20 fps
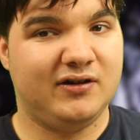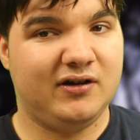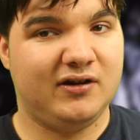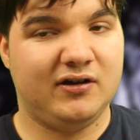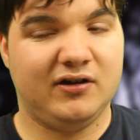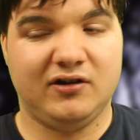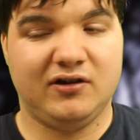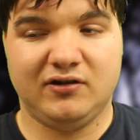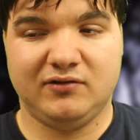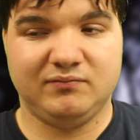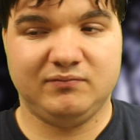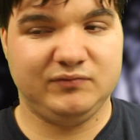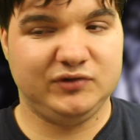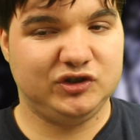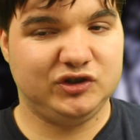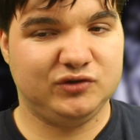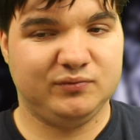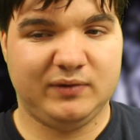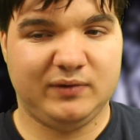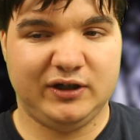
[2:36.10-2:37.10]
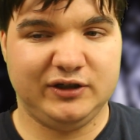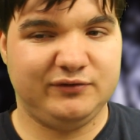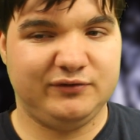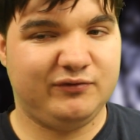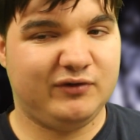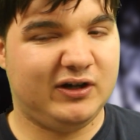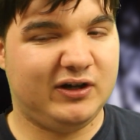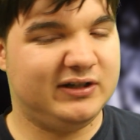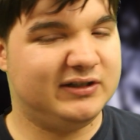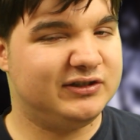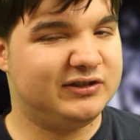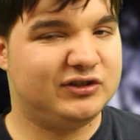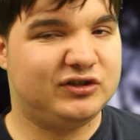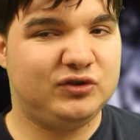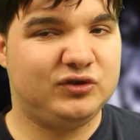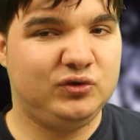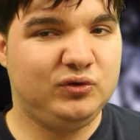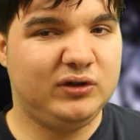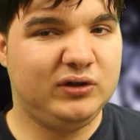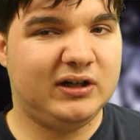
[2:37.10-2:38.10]
ähm, wie zum Beispiel von anderen
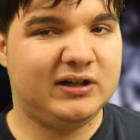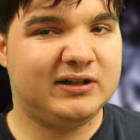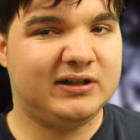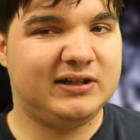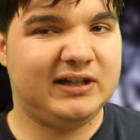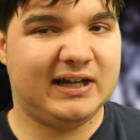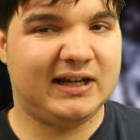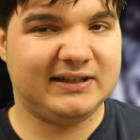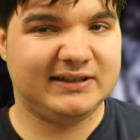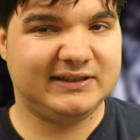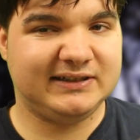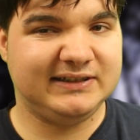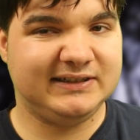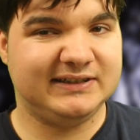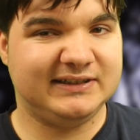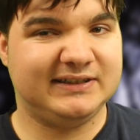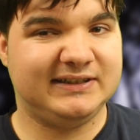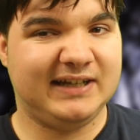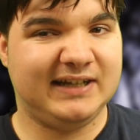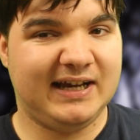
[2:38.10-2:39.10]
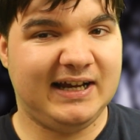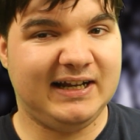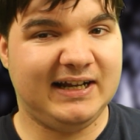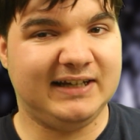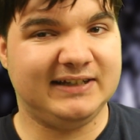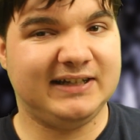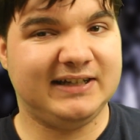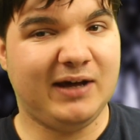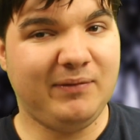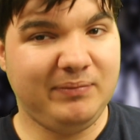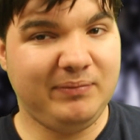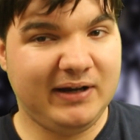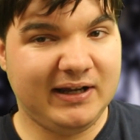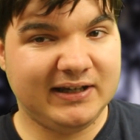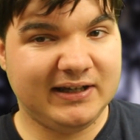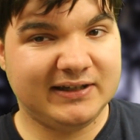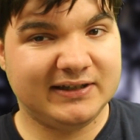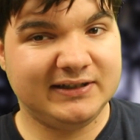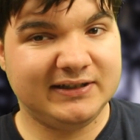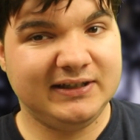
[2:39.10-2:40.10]
Schülern lassen die sehr leicht
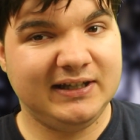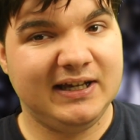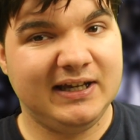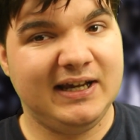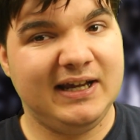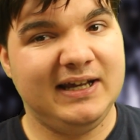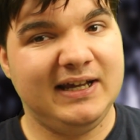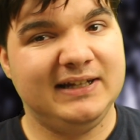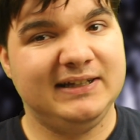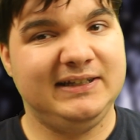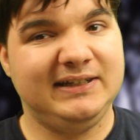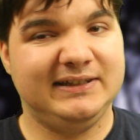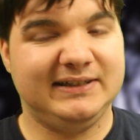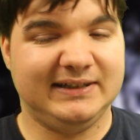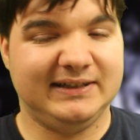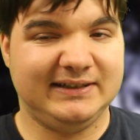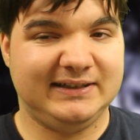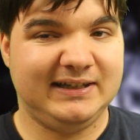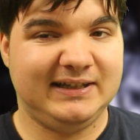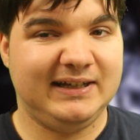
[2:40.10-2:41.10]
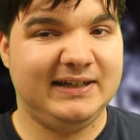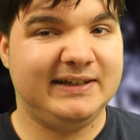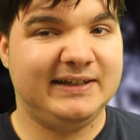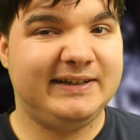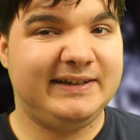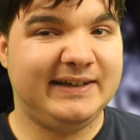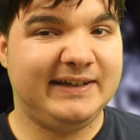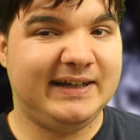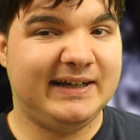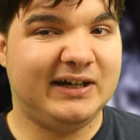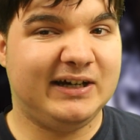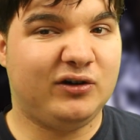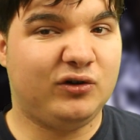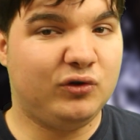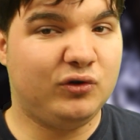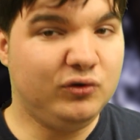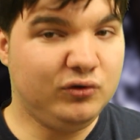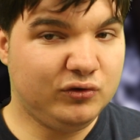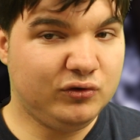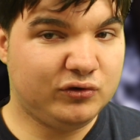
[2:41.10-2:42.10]
ablenken. Die sind sehr
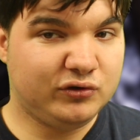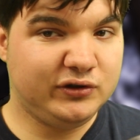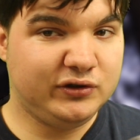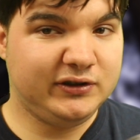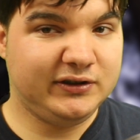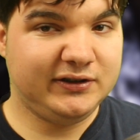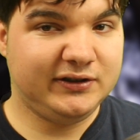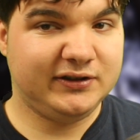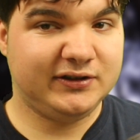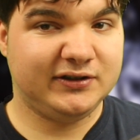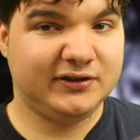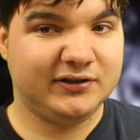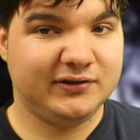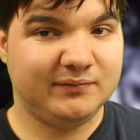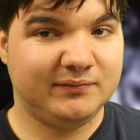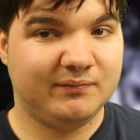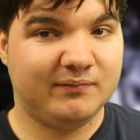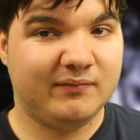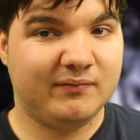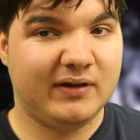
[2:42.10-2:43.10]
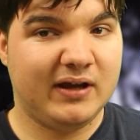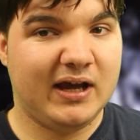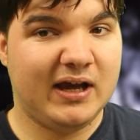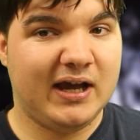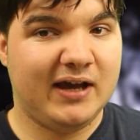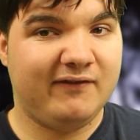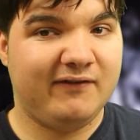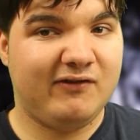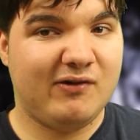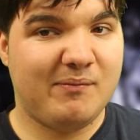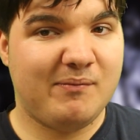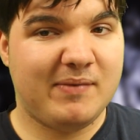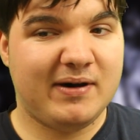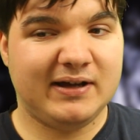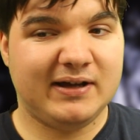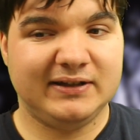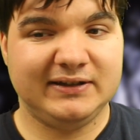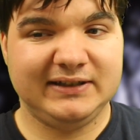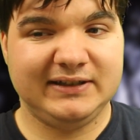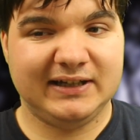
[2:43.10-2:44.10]
unruhig, wenn
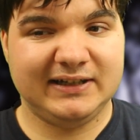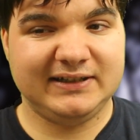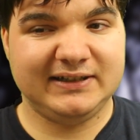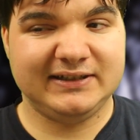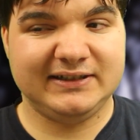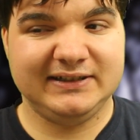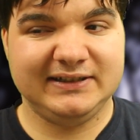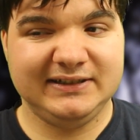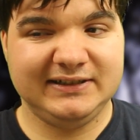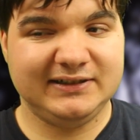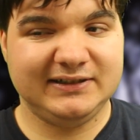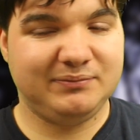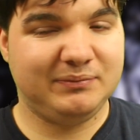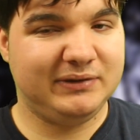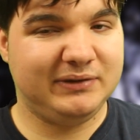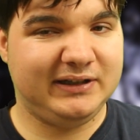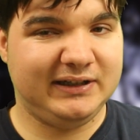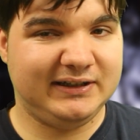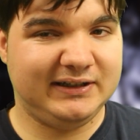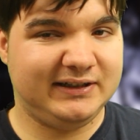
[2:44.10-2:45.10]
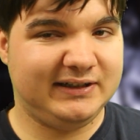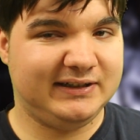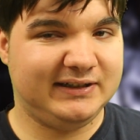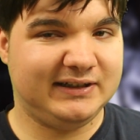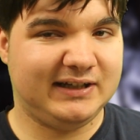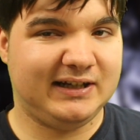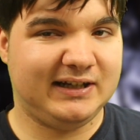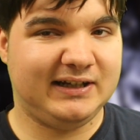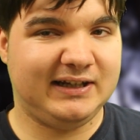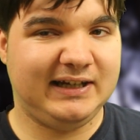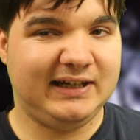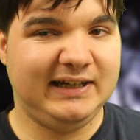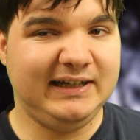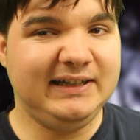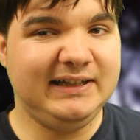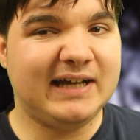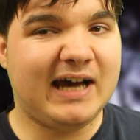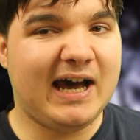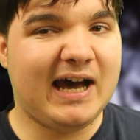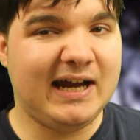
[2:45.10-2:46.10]
man jetzt nicht mit denen in eine,
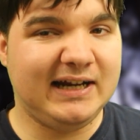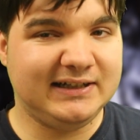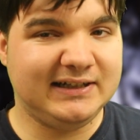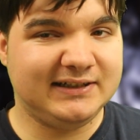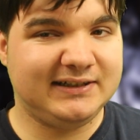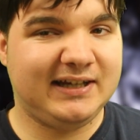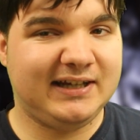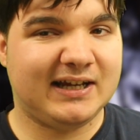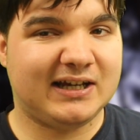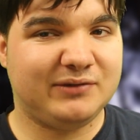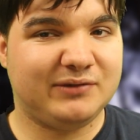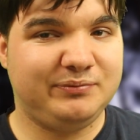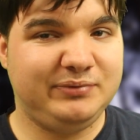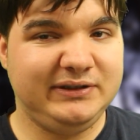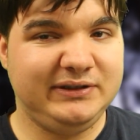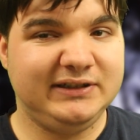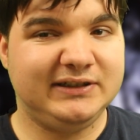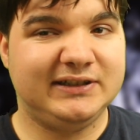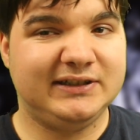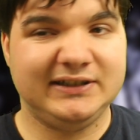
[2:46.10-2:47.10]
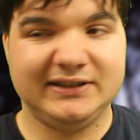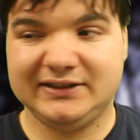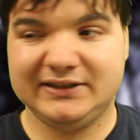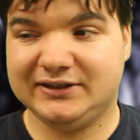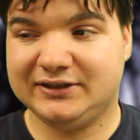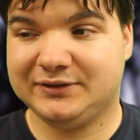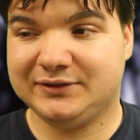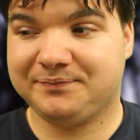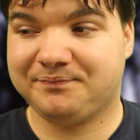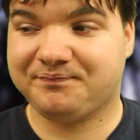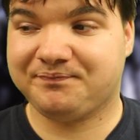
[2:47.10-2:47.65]
in eine Therapie geht.